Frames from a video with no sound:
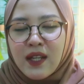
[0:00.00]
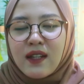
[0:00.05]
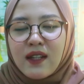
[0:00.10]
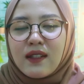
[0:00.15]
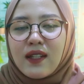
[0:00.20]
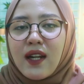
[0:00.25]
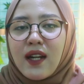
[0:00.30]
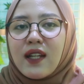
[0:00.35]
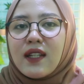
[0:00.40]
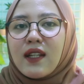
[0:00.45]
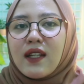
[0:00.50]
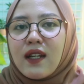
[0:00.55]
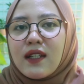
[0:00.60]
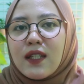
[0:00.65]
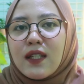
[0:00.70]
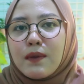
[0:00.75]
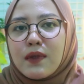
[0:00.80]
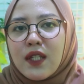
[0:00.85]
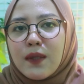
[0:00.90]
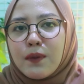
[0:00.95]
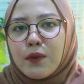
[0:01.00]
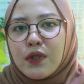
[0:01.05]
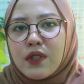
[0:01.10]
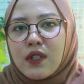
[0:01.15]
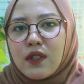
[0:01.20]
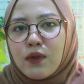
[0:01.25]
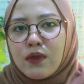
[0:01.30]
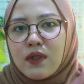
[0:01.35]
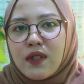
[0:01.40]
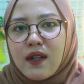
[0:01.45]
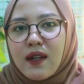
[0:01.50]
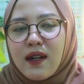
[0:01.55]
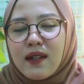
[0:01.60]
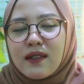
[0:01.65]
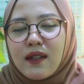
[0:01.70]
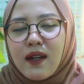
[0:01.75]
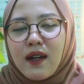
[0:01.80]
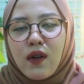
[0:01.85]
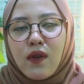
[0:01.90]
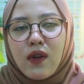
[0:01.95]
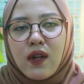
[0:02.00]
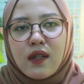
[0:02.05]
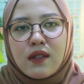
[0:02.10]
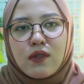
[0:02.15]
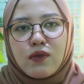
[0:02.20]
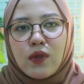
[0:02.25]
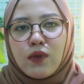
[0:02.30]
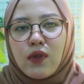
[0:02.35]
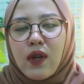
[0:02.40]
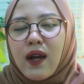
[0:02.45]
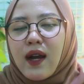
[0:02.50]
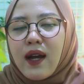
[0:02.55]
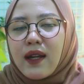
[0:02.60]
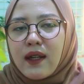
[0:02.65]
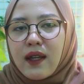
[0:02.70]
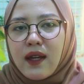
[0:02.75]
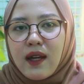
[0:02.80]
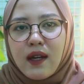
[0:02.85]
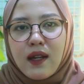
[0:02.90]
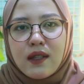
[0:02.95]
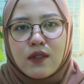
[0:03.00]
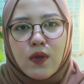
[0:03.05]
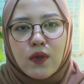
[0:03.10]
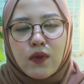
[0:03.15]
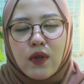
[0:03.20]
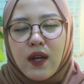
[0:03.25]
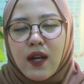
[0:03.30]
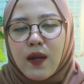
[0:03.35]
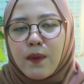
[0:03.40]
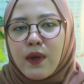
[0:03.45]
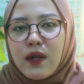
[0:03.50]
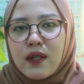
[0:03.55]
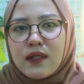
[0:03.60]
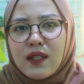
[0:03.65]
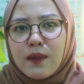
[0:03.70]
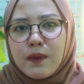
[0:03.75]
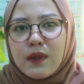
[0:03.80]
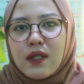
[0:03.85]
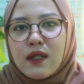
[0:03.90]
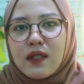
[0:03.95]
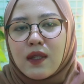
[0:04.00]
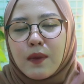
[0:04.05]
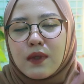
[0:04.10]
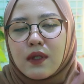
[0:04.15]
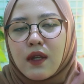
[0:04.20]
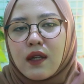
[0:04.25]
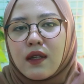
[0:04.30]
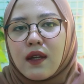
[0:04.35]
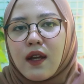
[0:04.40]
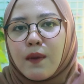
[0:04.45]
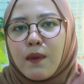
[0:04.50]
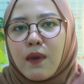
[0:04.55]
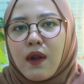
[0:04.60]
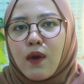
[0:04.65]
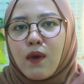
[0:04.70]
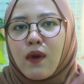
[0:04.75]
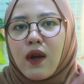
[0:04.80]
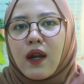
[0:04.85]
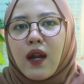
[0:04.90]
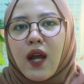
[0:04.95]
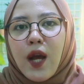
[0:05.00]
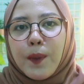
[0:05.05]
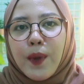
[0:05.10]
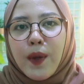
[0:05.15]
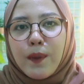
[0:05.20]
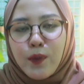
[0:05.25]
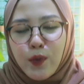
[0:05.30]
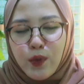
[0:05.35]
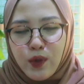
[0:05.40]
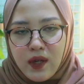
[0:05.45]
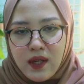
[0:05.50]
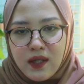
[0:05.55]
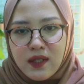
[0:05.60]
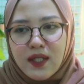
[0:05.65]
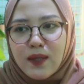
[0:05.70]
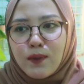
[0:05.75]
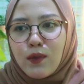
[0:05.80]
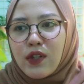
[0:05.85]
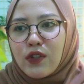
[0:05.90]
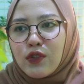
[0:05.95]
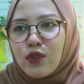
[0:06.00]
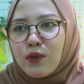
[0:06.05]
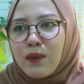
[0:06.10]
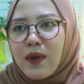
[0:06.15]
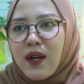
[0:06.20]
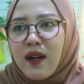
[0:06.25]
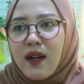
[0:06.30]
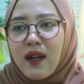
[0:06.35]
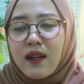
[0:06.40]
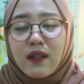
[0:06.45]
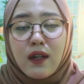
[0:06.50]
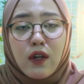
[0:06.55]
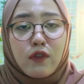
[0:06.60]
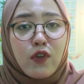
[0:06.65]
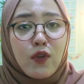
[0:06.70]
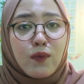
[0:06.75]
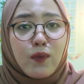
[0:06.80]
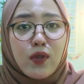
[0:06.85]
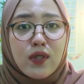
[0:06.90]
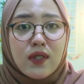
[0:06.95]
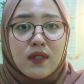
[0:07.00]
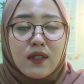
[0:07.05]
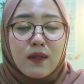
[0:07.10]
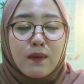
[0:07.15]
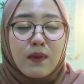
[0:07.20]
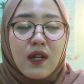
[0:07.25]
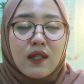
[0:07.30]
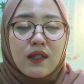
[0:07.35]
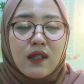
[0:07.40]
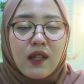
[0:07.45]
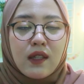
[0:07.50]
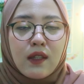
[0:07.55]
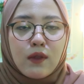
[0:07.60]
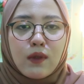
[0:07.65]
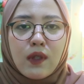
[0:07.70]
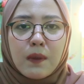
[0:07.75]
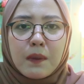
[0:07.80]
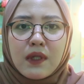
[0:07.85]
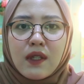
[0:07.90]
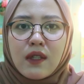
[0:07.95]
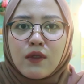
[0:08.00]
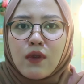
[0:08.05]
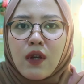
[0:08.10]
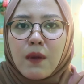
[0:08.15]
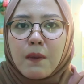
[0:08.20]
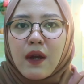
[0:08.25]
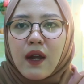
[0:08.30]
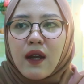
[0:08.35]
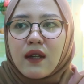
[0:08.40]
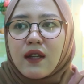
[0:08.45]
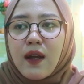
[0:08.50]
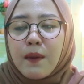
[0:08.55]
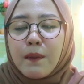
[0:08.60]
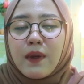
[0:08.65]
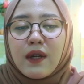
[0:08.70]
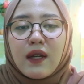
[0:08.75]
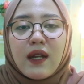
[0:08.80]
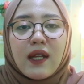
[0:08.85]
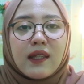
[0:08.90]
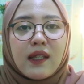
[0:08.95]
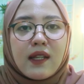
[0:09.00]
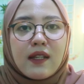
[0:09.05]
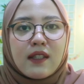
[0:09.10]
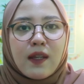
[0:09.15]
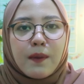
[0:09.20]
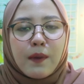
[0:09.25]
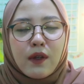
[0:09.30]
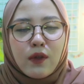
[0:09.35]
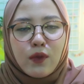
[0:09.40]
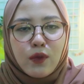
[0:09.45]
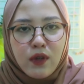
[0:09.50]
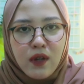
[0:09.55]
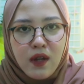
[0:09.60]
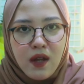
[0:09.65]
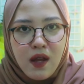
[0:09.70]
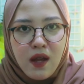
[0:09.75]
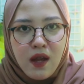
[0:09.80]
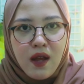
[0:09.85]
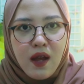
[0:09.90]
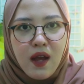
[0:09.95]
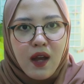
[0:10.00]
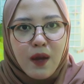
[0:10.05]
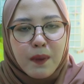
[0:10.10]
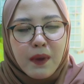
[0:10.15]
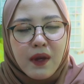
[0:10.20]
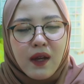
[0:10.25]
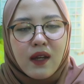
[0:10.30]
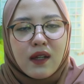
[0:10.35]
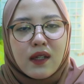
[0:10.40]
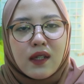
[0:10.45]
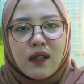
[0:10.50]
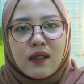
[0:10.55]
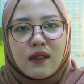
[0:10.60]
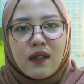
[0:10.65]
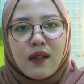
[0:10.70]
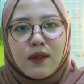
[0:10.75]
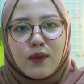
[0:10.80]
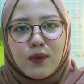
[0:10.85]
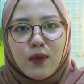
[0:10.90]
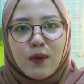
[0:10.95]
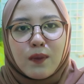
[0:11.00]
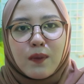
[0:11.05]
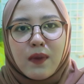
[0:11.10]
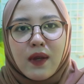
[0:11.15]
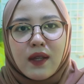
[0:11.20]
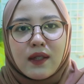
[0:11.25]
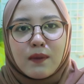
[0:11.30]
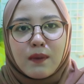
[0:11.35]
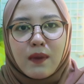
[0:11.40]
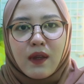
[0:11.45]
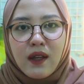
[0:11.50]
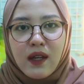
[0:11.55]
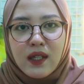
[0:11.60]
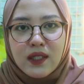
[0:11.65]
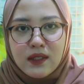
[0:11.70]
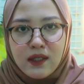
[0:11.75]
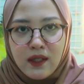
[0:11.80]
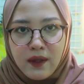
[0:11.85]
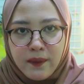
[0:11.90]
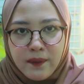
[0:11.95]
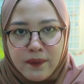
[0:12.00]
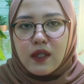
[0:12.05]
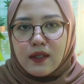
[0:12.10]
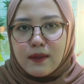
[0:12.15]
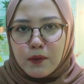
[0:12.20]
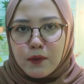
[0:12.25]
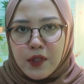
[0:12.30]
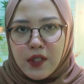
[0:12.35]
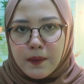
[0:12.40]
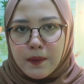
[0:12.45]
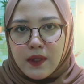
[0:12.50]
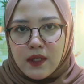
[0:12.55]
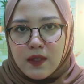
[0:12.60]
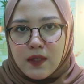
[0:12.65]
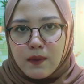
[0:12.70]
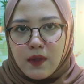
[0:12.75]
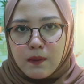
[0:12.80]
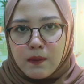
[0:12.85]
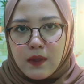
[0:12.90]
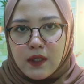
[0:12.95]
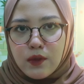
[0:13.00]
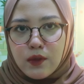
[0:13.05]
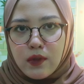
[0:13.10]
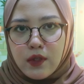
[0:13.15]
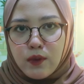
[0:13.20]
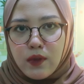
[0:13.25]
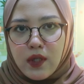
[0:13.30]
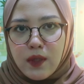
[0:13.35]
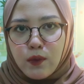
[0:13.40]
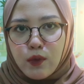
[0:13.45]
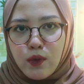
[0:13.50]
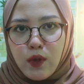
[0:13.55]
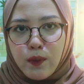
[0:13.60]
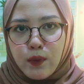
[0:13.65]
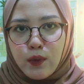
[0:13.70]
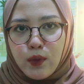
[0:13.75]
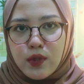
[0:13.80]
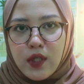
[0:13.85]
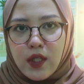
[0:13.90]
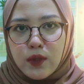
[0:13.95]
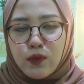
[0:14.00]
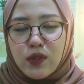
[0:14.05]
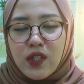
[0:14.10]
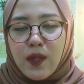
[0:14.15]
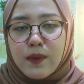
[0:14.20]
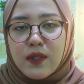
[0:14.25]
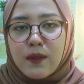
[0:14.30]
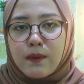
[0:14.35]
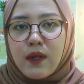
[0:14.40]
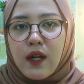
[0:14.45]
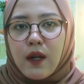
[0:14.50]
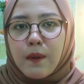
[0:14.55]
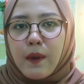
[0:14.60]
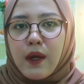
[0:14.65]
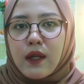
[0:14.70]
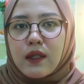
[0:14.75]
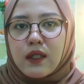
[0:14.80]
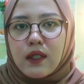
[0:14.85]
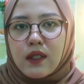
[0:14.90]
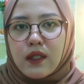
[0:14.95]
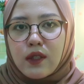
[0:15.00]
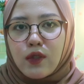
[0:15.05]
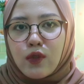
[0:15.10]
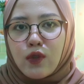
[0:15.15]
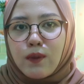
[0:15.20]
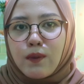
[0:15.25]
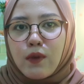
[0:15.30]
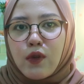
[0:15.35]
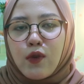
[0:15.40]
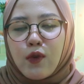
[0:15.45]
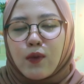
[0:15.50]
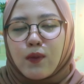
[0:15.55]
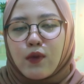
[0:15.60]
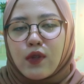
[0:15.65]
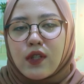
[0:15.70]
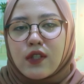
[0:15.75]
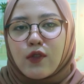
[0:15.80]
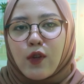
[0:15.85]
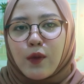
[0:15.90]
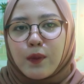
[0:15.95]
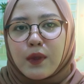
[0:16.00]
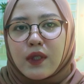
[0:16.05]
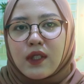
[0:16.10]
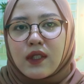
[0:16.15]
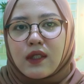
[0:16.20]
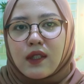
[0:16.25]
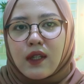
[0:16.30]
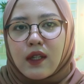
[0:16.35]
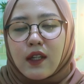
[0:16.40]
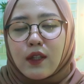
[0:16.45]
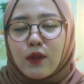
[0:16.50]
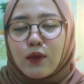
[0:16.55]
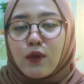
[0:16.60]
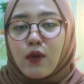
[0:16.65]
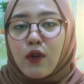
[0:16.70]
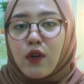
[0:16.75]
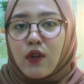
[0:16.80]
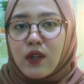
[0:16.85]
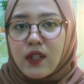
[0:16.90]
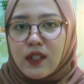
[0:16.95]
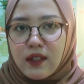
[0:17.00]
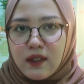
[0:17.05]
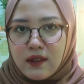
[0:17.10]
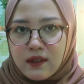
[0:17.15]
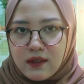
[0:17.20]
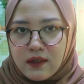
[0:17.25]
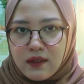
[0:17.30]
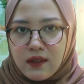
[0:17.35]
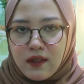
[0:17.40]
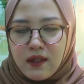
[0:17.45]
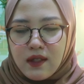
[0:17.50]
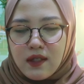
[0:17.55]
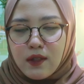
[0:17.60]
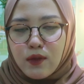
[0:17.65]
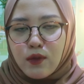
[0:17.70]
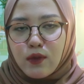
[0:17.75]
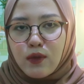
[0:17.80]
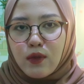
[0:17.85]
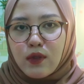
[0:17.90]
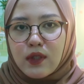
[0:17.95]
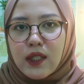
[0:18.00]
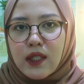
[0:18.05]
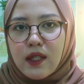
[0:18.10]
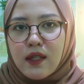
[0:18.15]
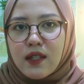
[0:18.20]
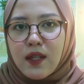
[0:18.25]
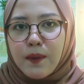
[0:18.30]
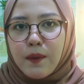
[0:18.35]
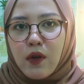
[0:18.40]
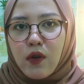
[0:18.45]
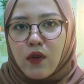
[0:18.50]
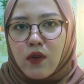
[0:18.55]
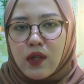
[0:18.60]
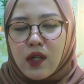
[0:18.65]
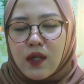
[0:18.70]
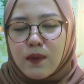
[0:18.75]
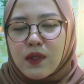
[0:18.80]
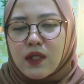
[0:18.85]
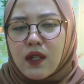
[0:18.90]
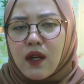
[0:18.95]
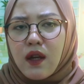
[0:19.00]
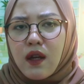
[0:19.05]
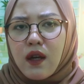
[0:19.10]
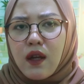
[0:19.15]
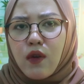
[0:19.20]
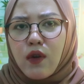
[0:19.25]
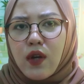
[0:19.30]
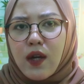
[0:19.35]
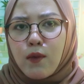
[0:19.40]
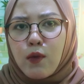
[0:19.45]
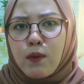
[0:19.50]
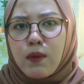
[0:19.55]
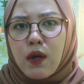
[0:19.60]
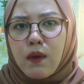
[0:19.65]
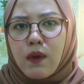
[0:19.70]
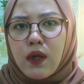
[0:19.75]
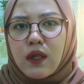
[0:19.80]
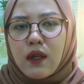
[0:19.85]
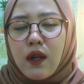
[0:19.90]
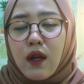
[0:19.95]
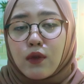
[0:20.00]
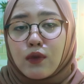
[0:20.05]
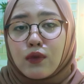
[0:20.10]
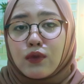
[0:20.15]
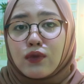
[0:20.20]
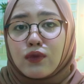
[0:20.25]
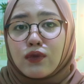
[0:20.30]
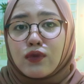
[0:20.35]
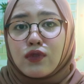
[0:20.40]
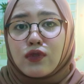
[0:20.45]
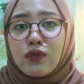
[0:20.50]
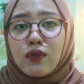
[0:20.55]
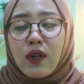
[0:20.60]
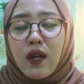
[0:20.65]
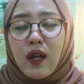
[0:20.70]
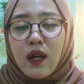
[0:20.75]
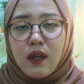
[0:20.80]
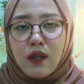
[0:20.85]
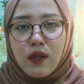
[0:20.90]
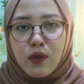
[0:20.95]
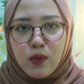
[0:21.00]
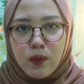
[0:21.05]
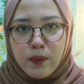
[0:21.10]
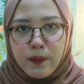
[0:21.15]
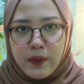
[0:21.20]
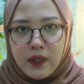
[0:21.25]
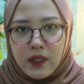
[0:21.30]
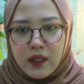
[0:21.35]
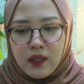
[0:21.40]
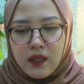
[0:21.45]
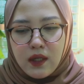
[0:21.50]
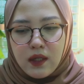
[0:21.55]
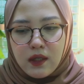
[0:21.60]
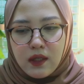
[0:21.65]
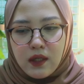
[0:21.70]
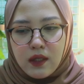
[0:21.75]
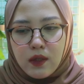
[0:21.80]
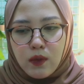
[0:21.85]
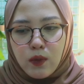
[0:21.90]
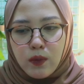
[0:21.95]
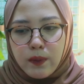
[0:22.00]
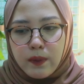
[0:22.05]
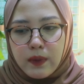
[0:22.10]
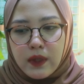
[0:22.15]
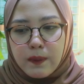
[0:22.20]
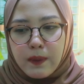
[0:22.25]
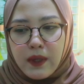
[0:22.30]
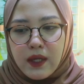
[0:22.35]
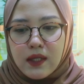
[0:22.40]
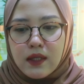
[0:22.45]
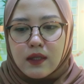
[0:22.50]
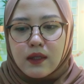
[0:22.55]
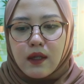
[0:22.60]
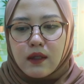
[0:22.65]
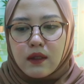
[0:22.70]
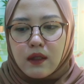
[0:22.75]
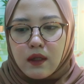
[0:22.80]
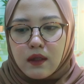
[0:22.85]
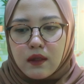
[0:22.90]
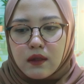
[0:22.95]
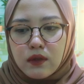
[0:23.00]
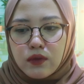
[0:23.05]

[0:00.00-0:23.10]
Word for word: Dan lagi-lagi meskipun di situ dia ngerasa kalau ada sesuatu yang aneh, ada sesuatu yang nggak beres, tapi dia sama sekali nggak melakukan apapun. Dia bukan cuma nggak nelpon polisi pada saat itu, tapi dia juga bahkan nggak pernah tanya sama Nur apakah keadaan Nur baik-baik aja. Kemudian pada 19 Juli 2021 jam 9 pagi, Nur menghubungi sopirnya yaitu Khalil. Di situ Nur tanya sama Khalil, bisa nggak kalau kamu bawain aku 7 lak rupi, dan ini rupi Pakistan ya.